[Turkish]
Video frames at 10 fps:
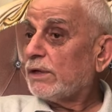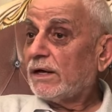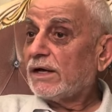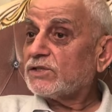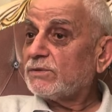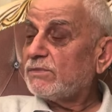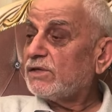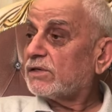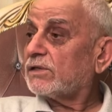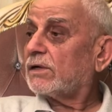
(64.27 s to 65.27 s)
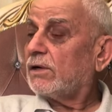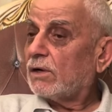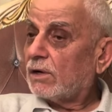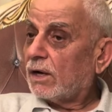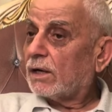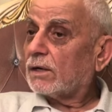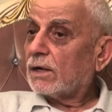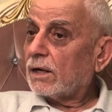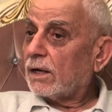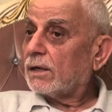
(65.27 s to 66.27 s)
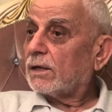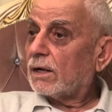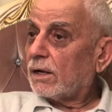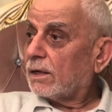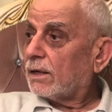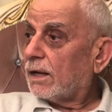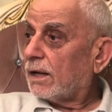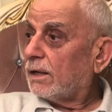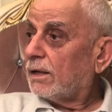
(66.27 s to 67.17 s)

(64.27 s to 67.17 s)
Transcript: Yani şimdi yırtıp Allah, Allah, Allah